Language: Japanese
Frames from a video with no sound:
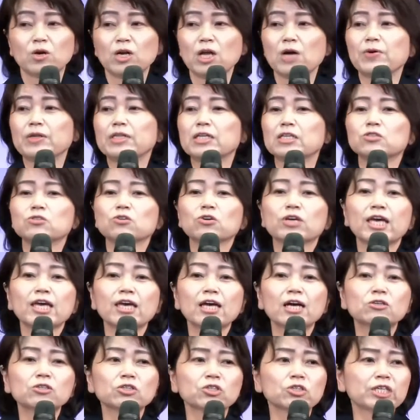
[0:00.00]
これは私の契
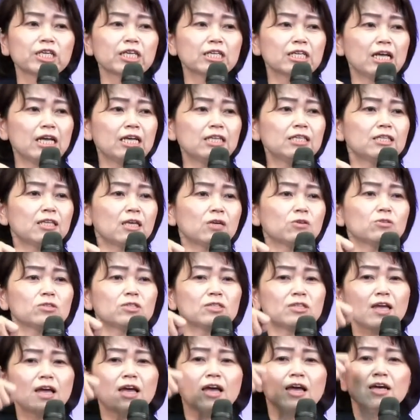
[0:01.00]
約書じゃないって言っ
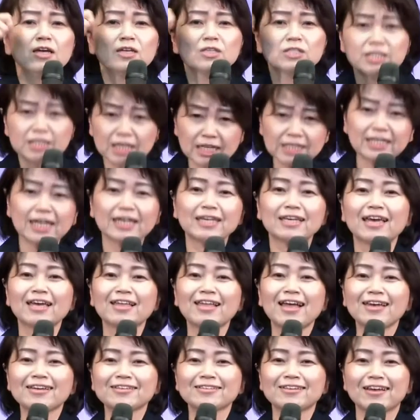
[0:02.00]
て捨てちゃいけ
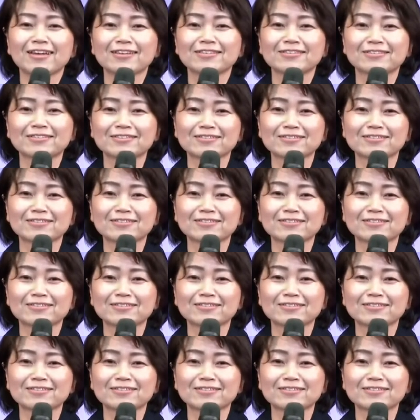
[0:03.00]
ないんです。